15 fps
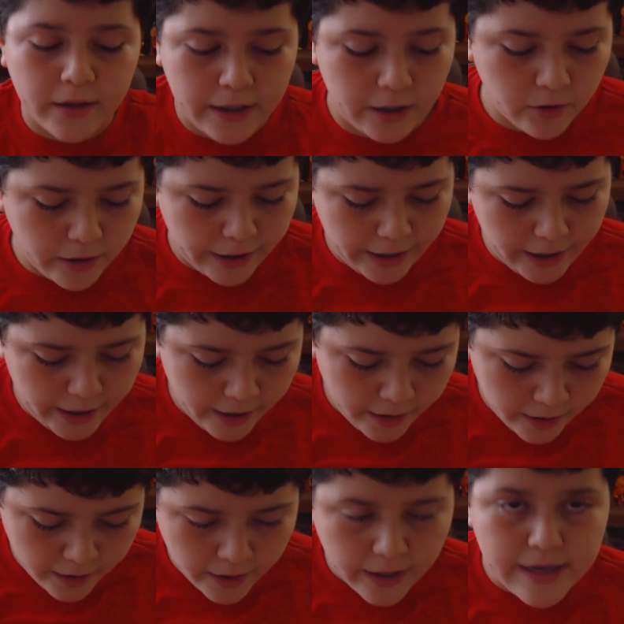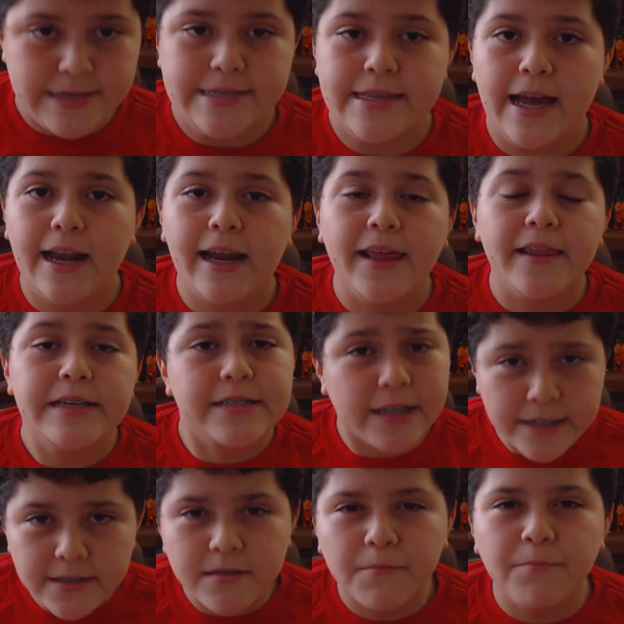quiero que Stanley
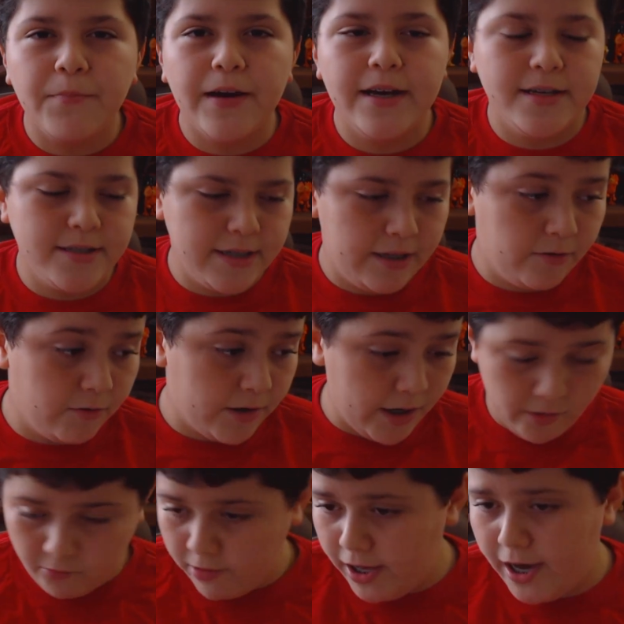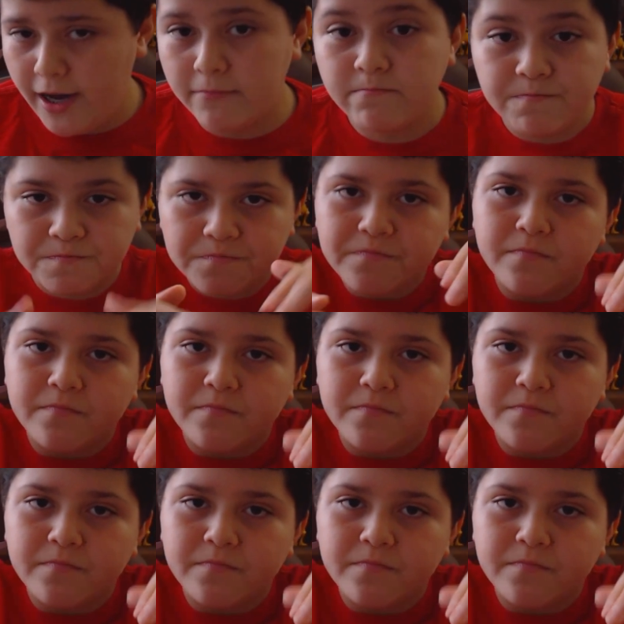descanse en paz en, en una